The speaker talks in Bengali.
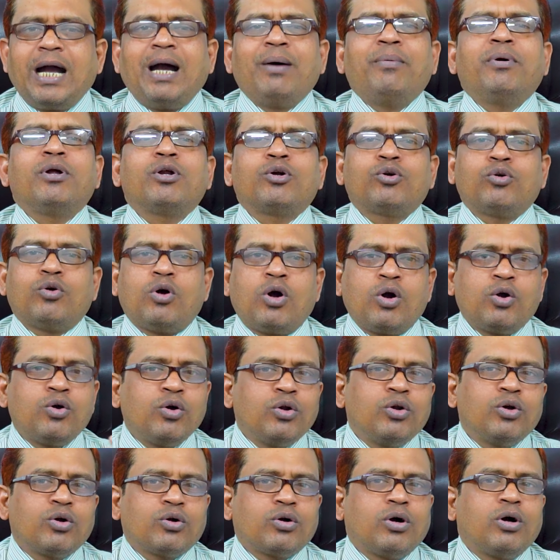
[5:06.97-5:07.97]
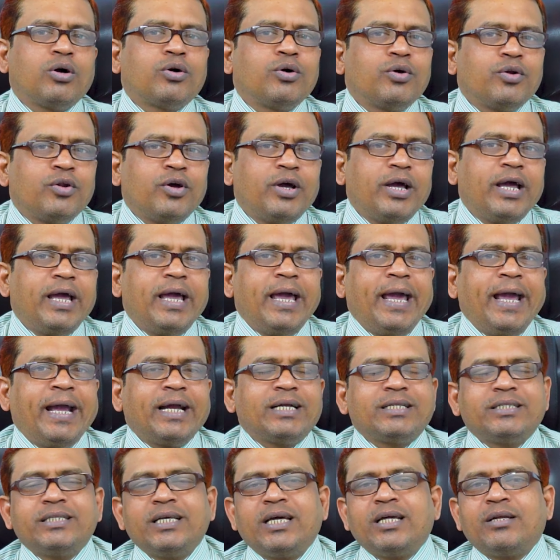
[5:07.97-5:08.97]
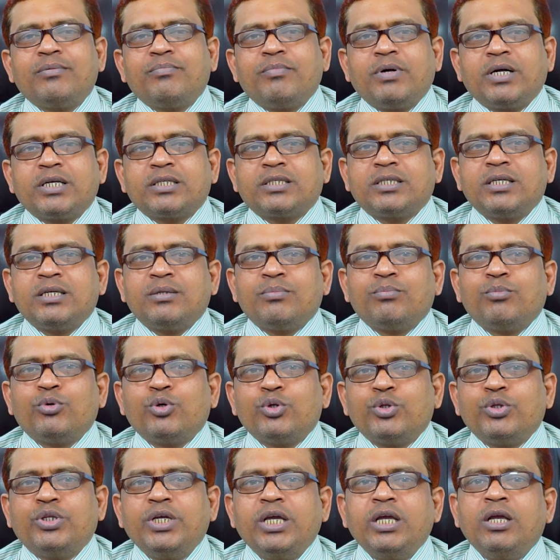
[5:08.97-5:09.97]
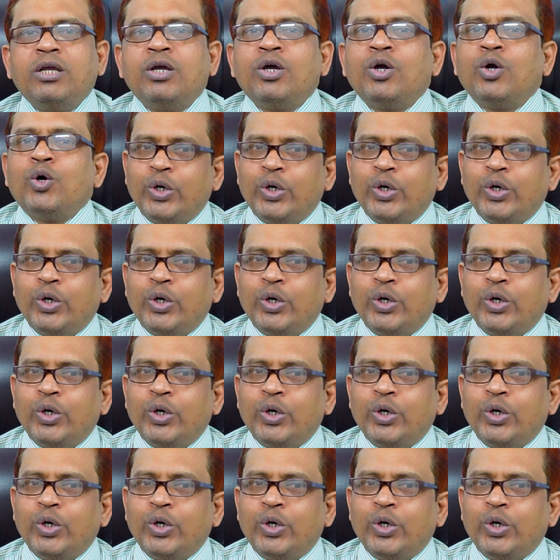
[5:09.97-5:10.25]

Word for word: আবার কখনো কখনো এক দেড় মাসের মধ্যে